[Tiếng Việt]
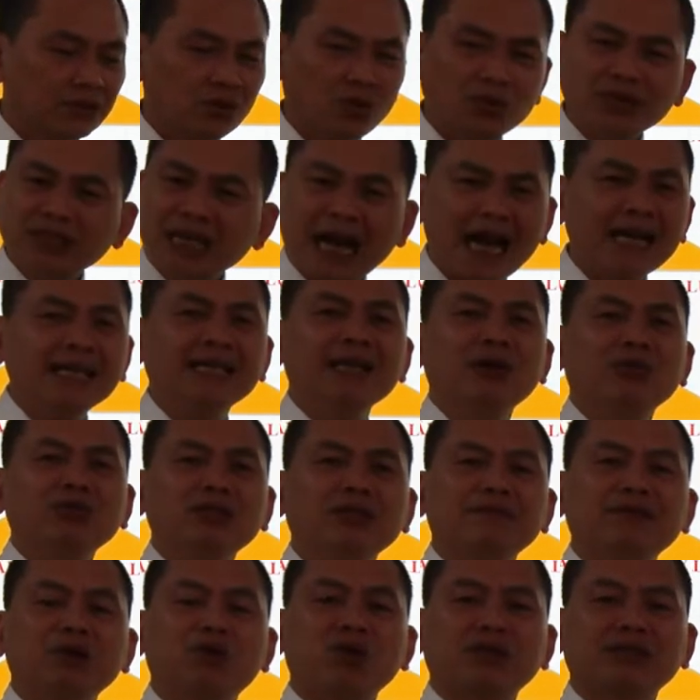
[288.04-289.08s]
nó chả hiểu
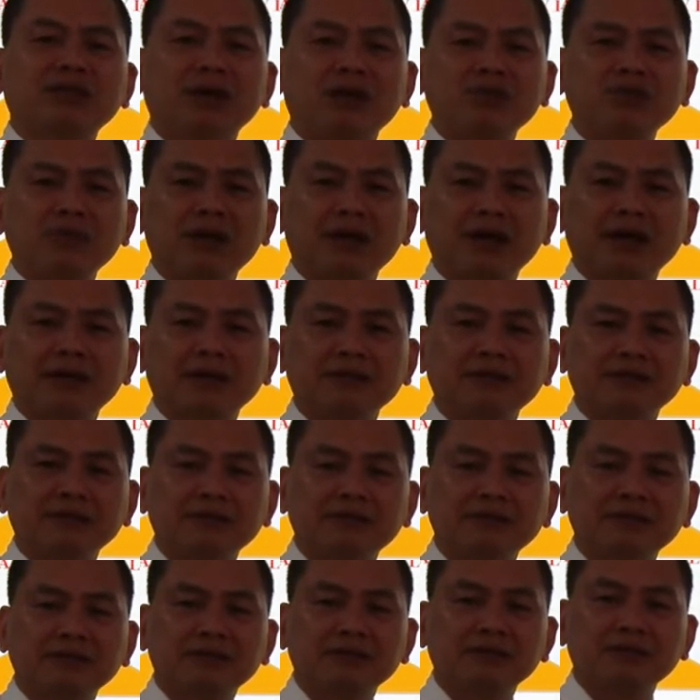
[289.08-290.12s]
gì về cuộc sống cả,
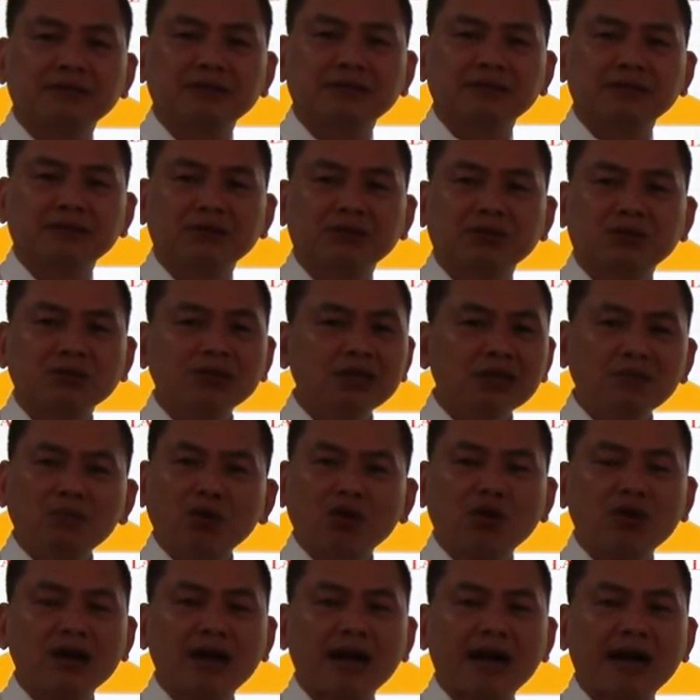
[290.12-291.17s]
như
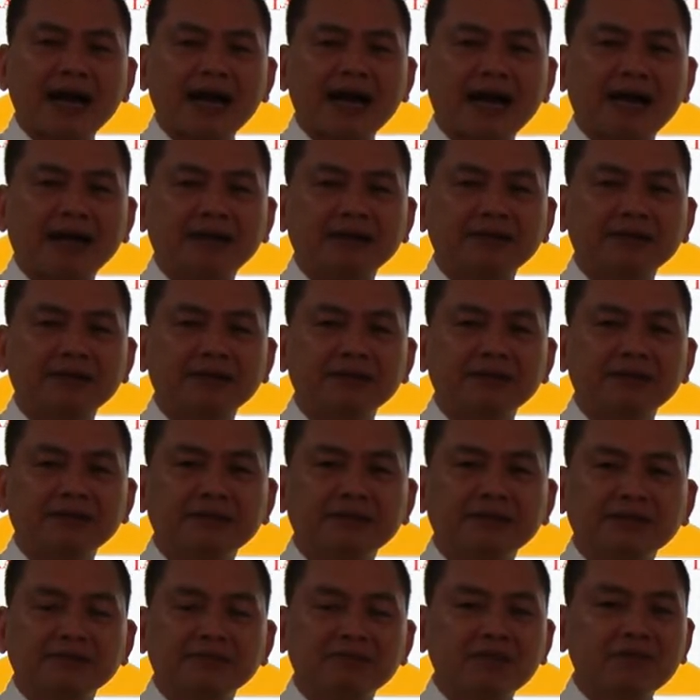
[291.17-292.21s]
một con gà.
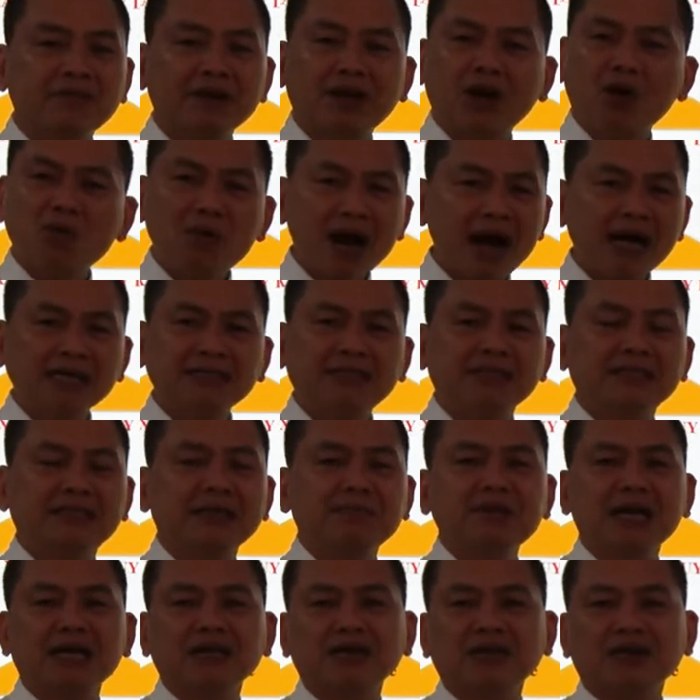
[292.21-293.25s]
Vì vậy không ai thể
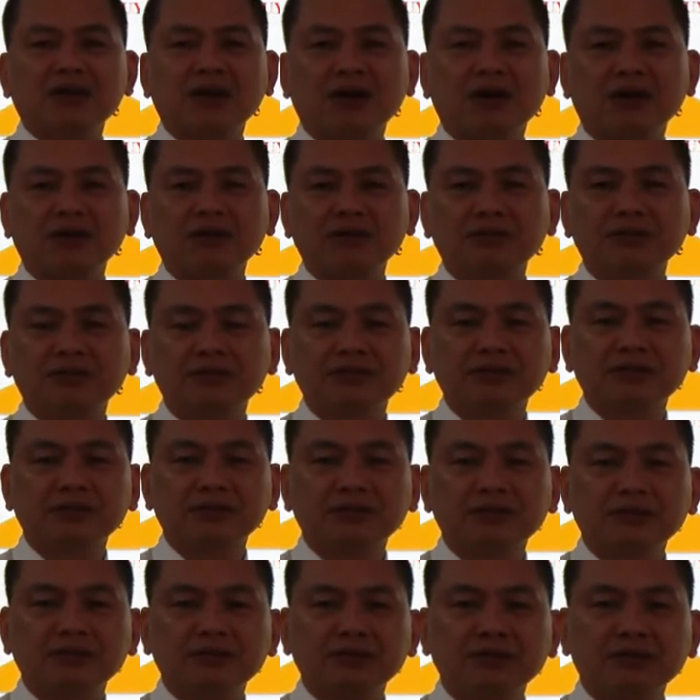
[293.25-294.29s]
tiếp nhận được nó,
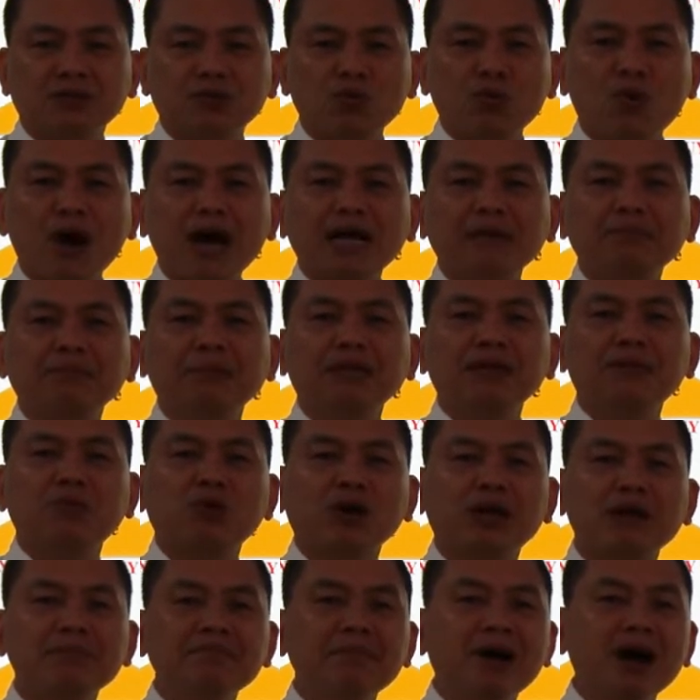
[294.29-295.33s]
ngoài mình
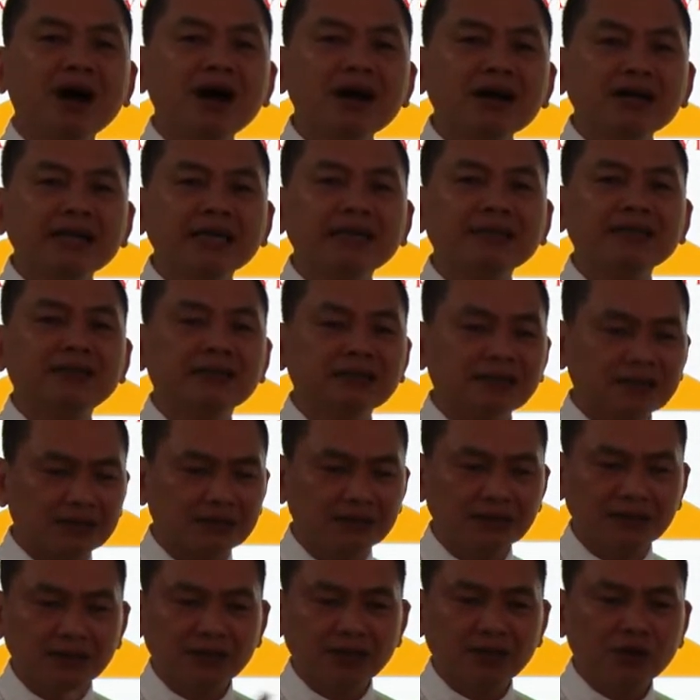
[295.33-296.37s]
một cái mớ kiến thức
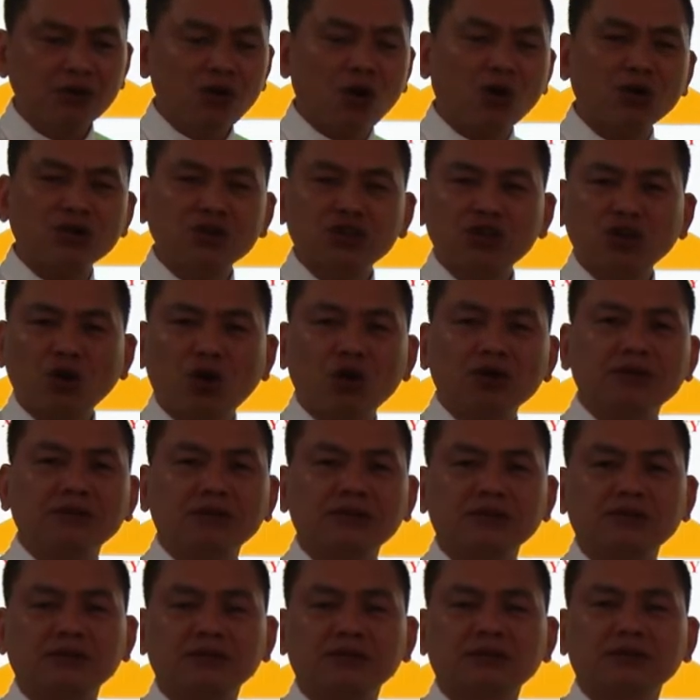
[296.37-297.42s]
lộn xộn,
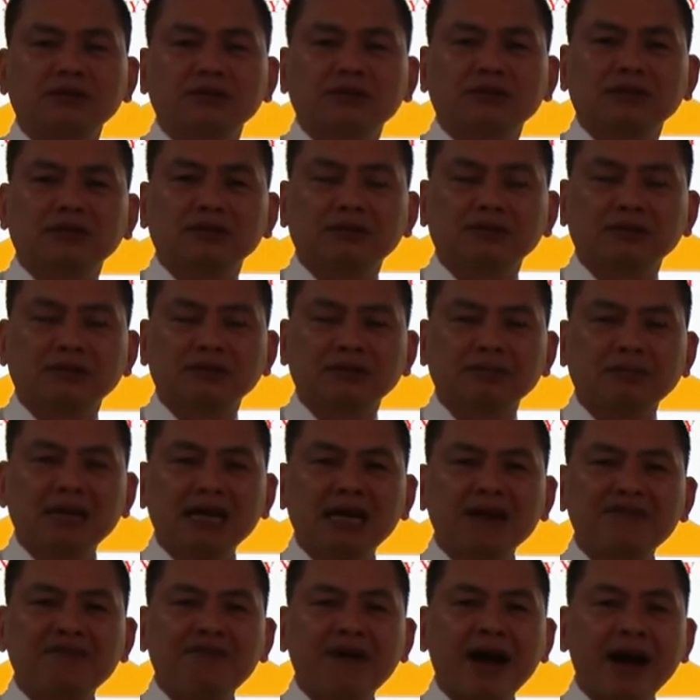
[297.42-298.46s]
mấy
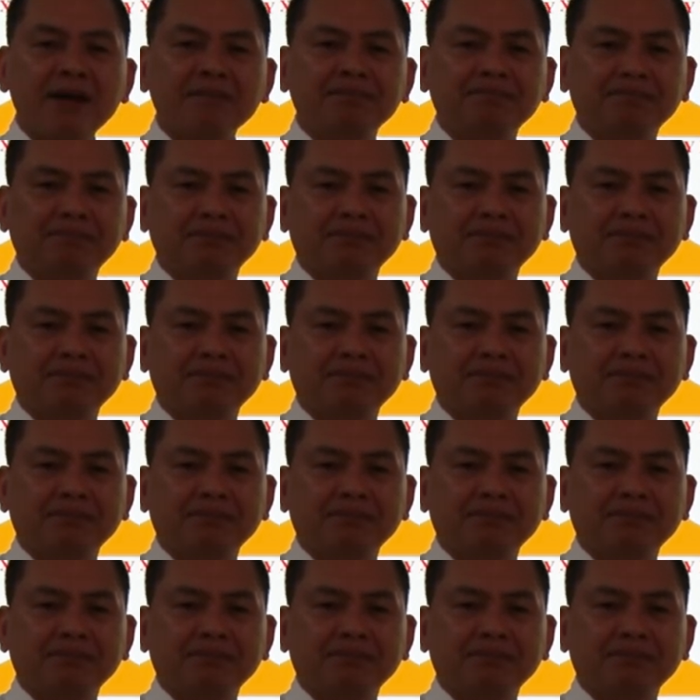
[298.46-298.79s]
cái pháp